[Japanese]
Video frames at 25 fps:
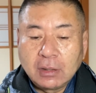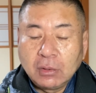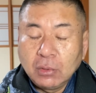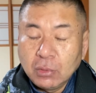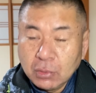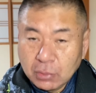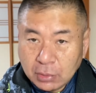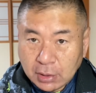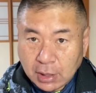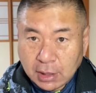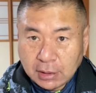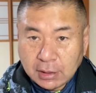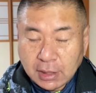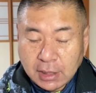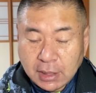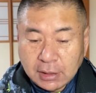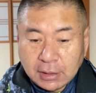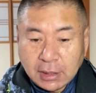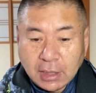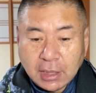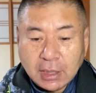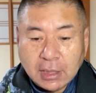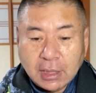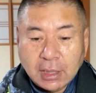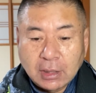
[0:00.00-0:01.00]
ローンを抱え
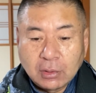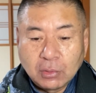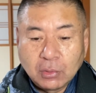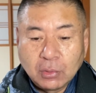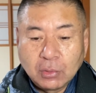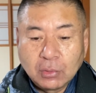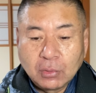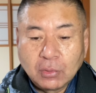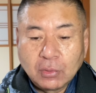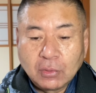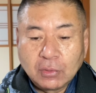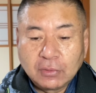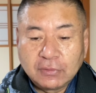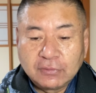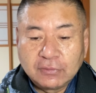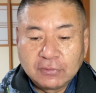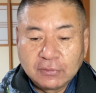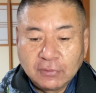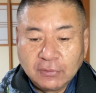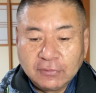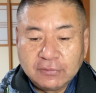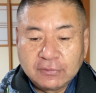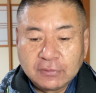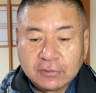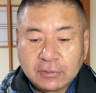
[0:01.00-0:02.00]
ながら老後を過
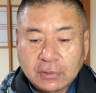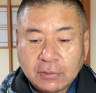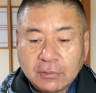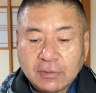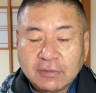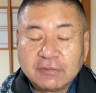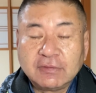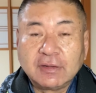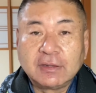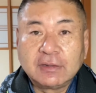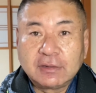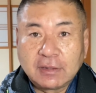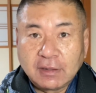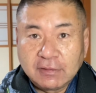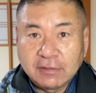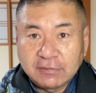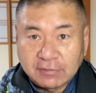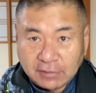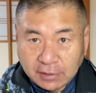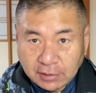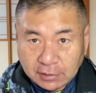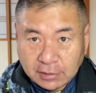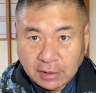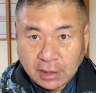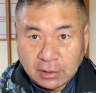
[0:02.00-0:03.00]
ごすというのは絶対
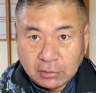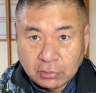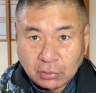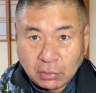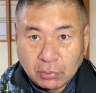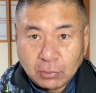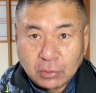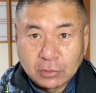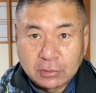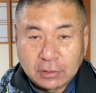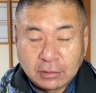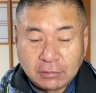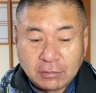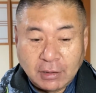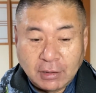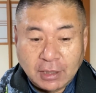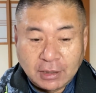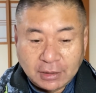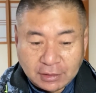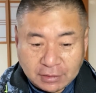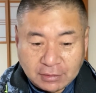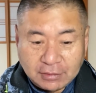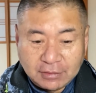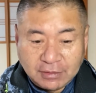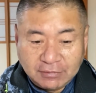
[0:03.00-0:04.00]
避けたいと思っているはず